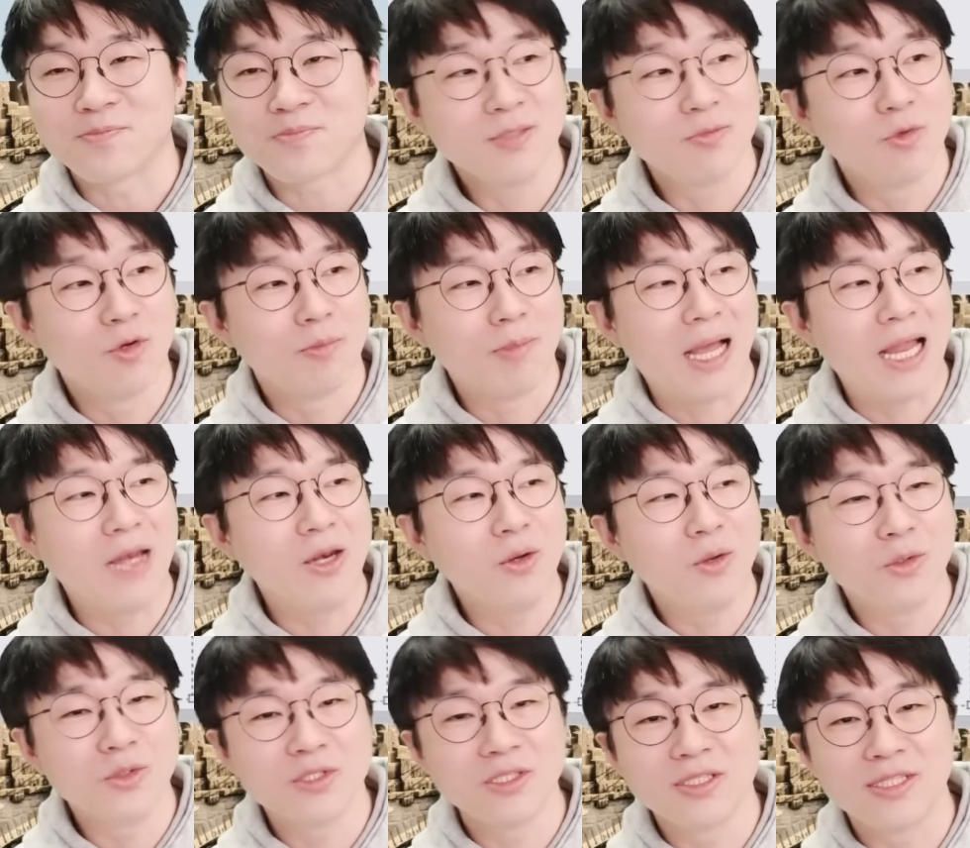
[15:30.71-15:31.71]
지금 뭐
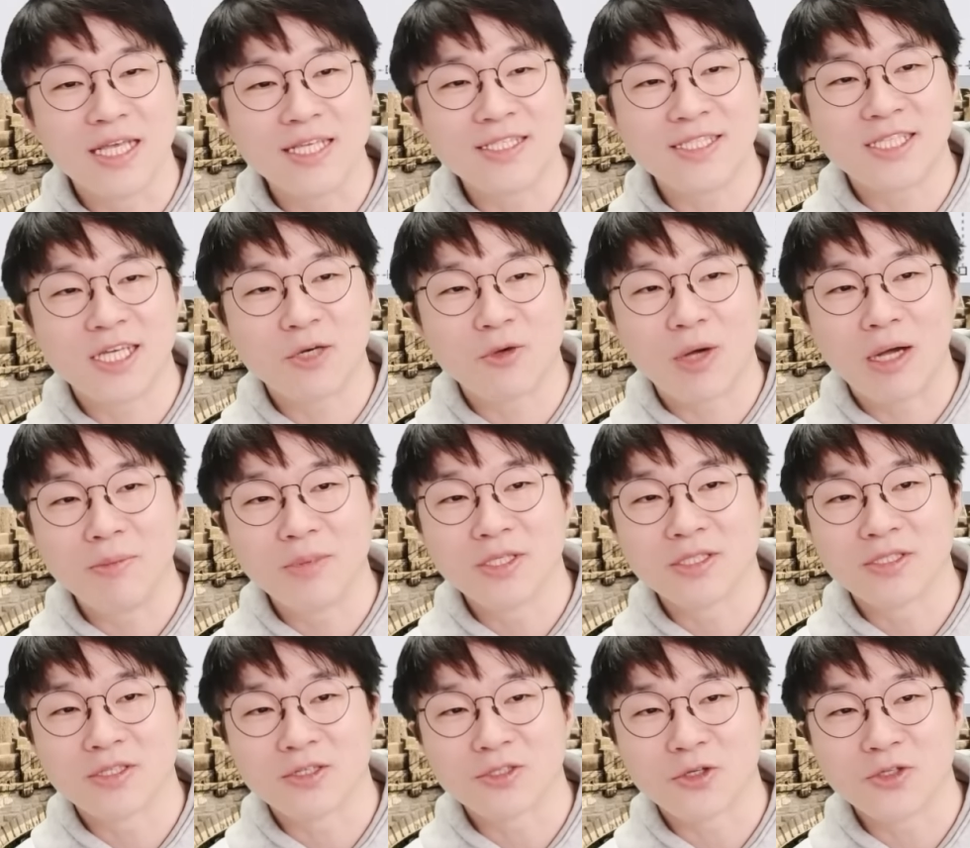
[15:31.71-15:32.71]
말로는 넷째로
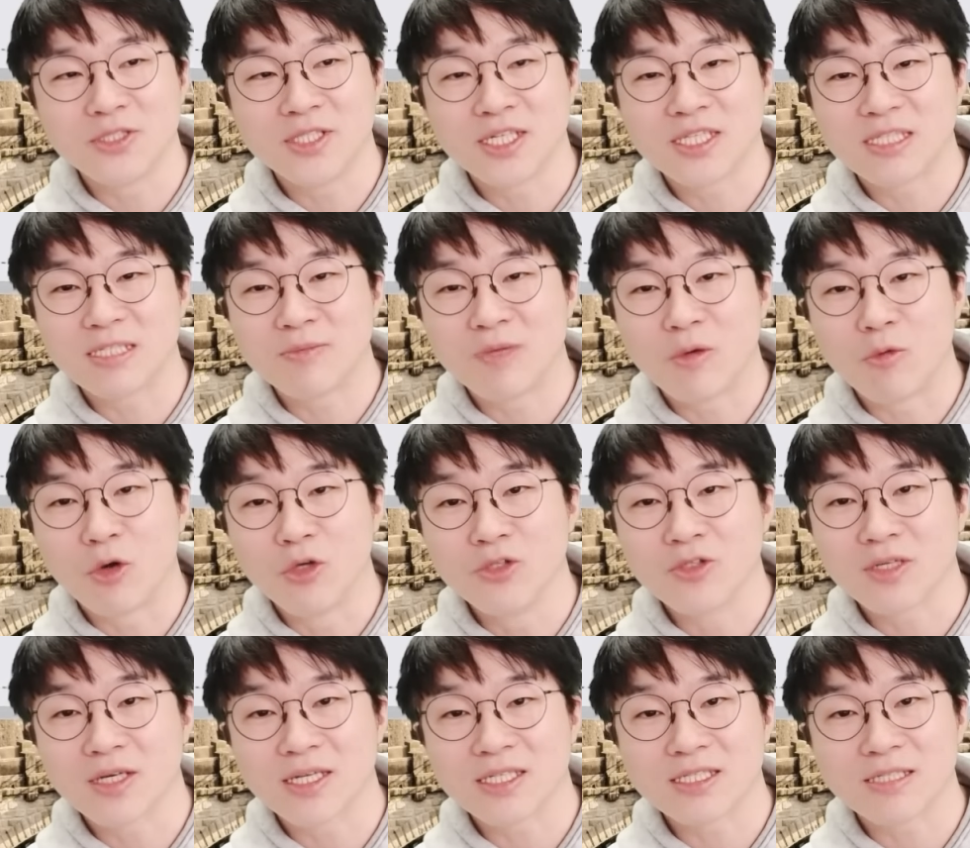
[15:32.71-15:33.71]
하면서 전쟁 틈에
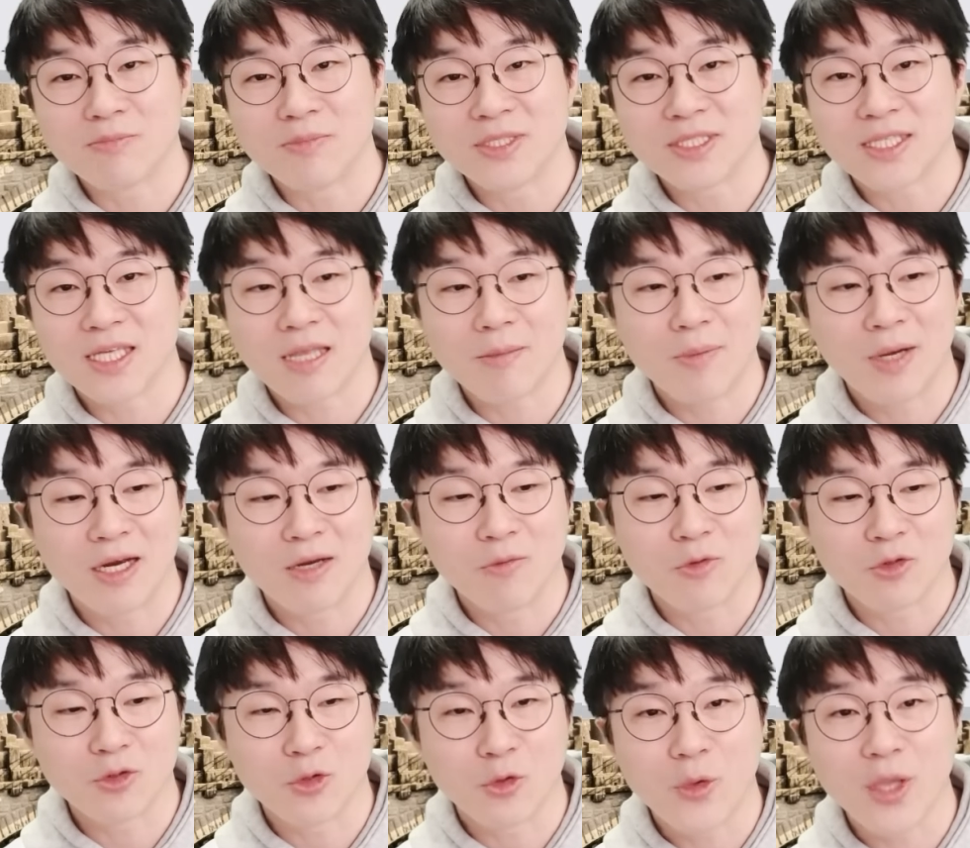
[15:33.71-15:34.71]
원유 가스 비싸게
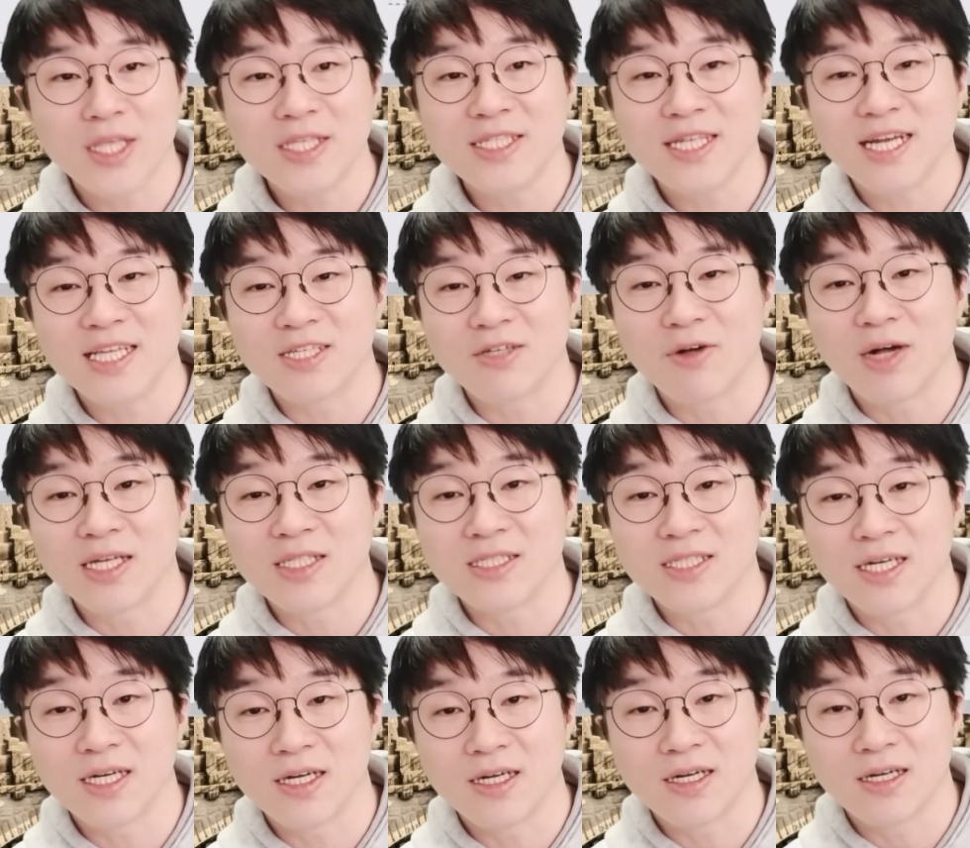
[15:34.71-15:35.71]
팔아먹고 너 횡재하는 거
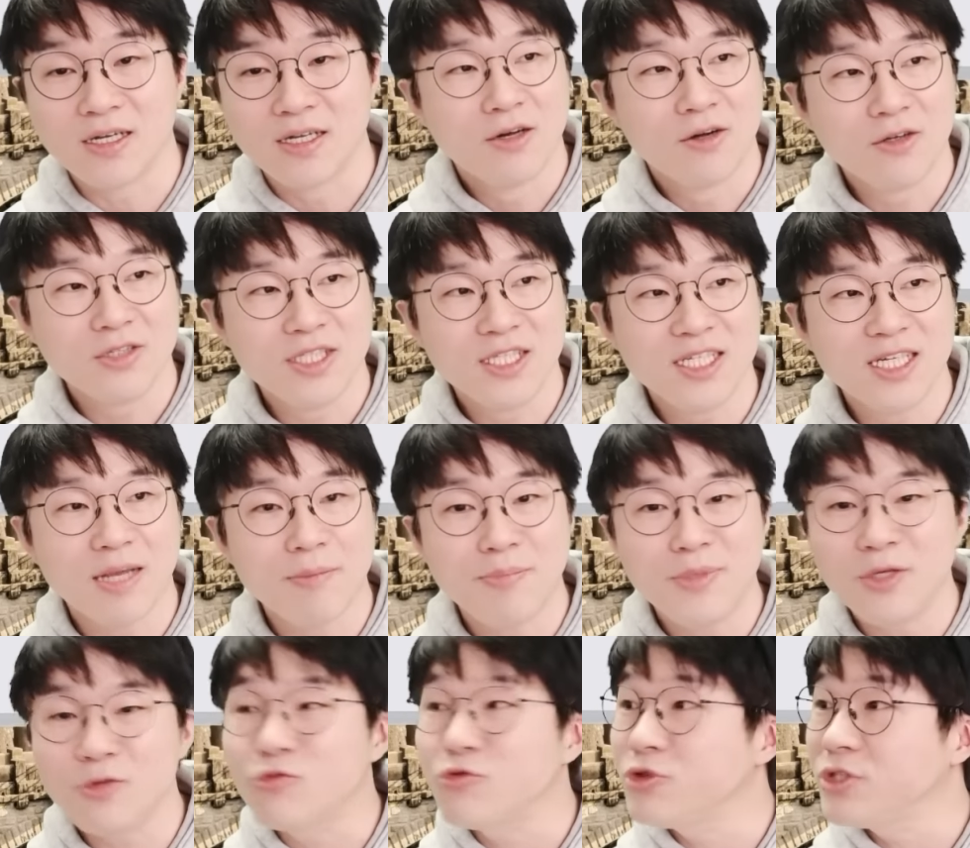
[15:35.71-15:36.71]
아니냐? 어, 네가
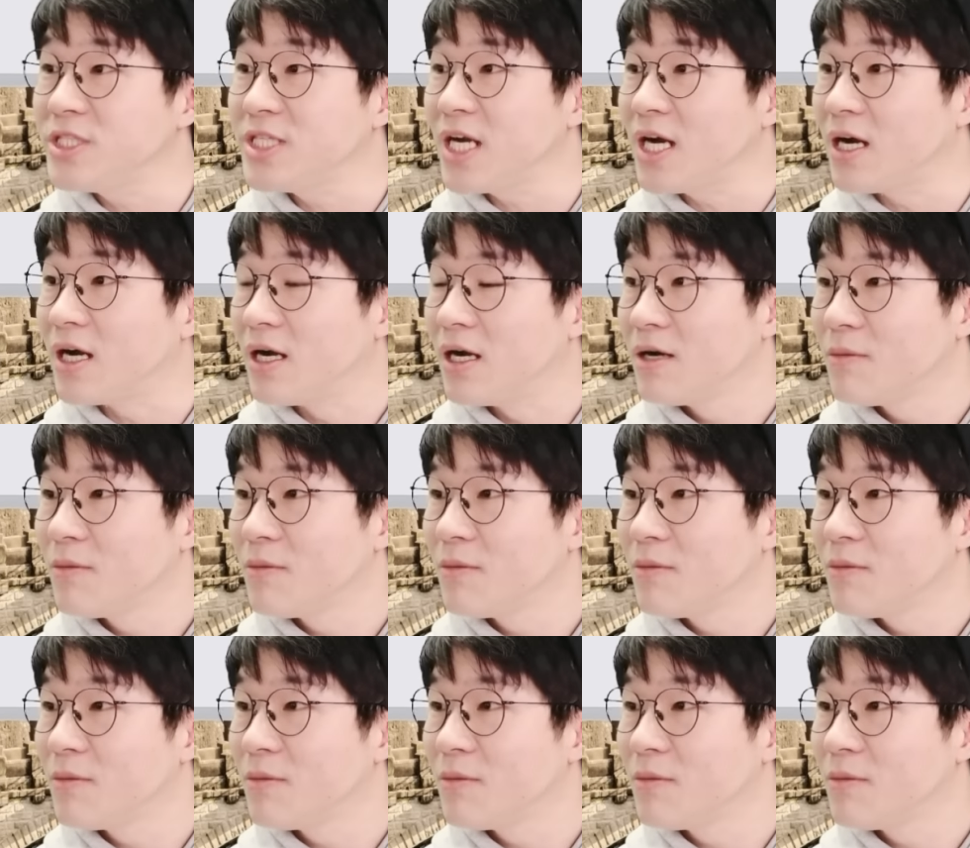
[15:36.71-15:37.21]
미국이냐?